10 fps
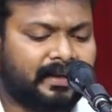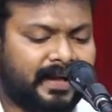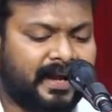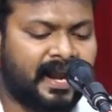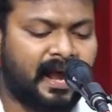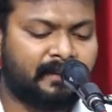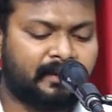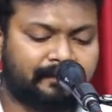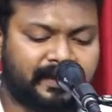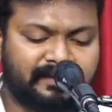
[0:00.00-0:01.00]

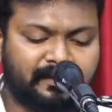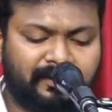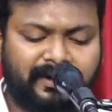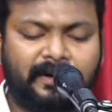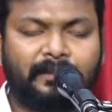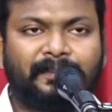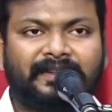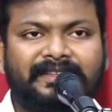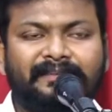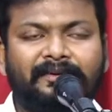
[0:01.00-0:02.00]
என்னாகமம் பதிமூன்று
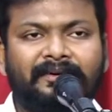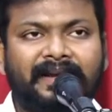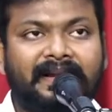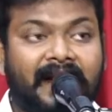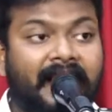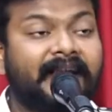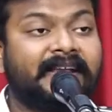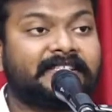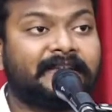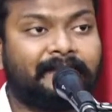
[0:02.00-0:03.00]
முப்பத்தி மூன்றின்
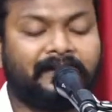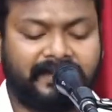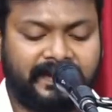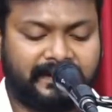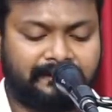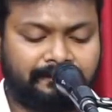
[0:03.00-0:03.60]
கடைசி பகுதி